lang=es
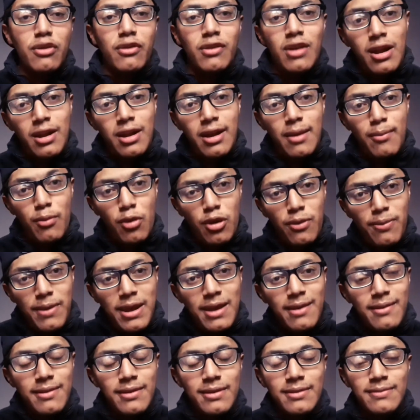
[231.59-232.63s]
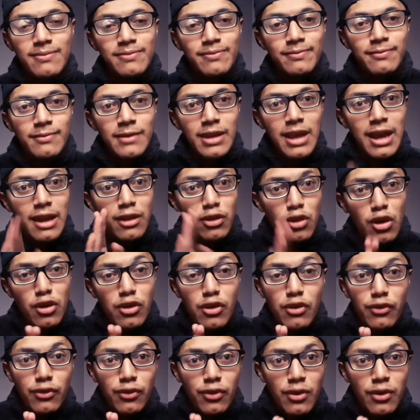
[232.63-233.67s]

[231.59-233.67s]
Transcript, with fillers: salga muy bien. Y a todos,